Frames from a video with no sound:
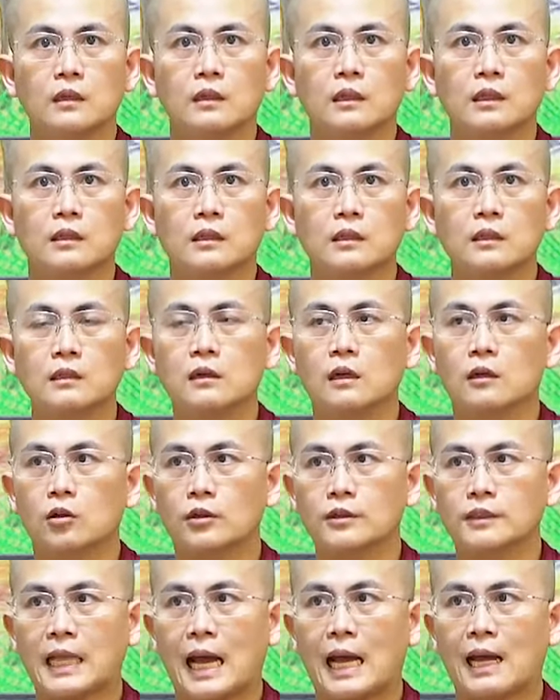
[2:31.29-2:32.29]
thì cái người
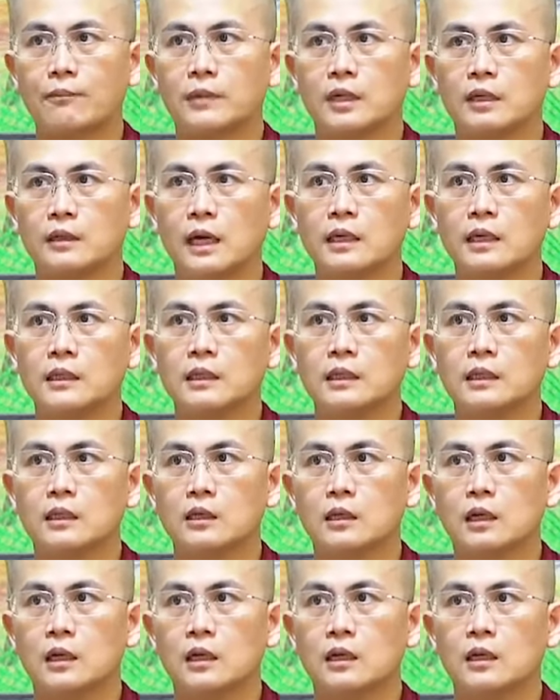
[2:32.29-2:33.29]
có tàm ở đây
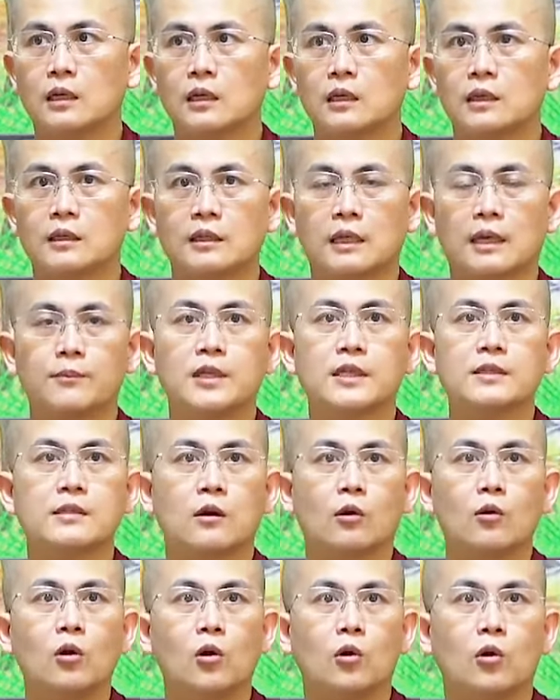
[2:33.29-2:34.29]
ờ, là biết
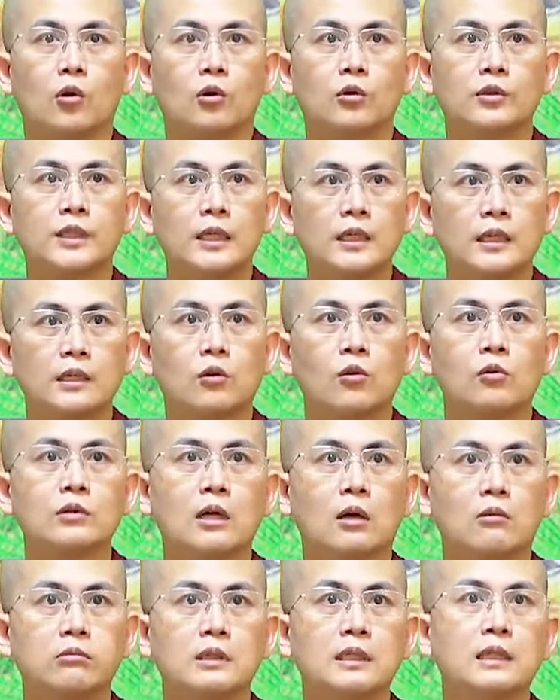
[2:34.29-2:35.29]
xấu hổ thì cũng
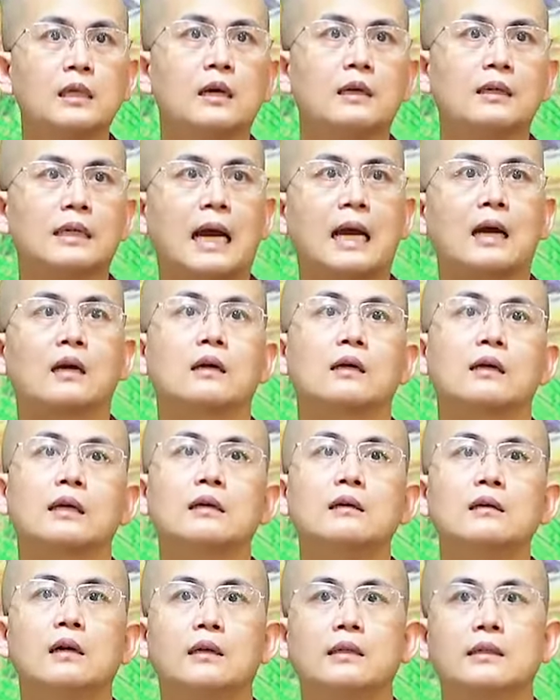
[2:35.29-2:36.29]
đồng nghĩa rằng
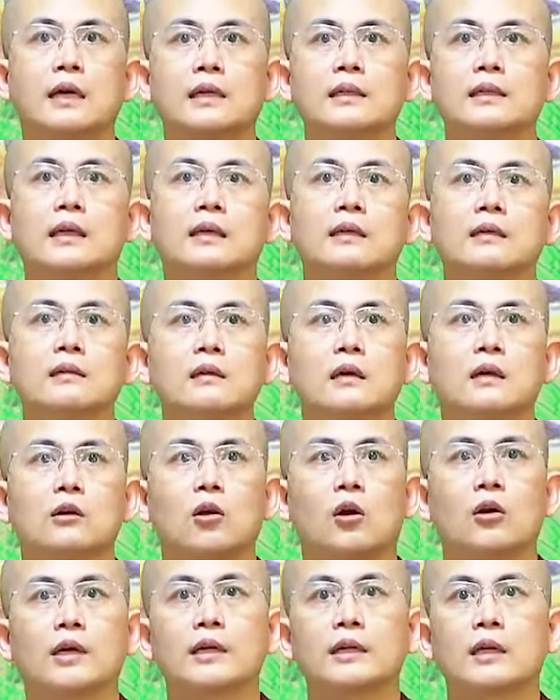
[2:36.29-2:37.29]
cái người đấy là cái người
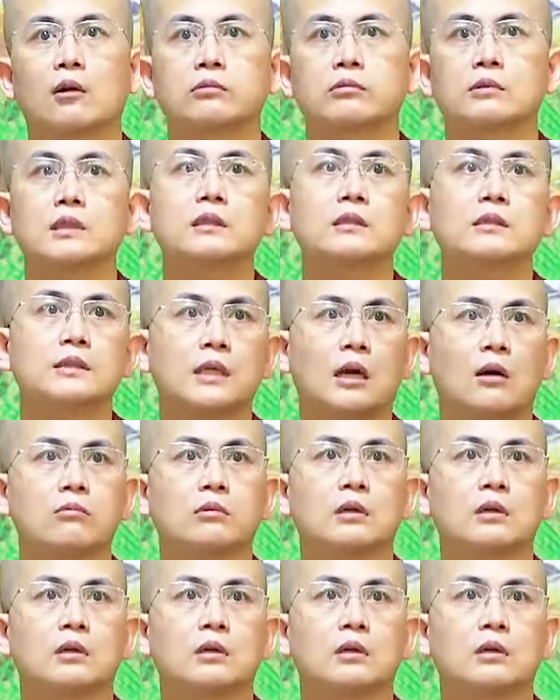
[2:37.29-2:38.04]
có cái lòng tự trọng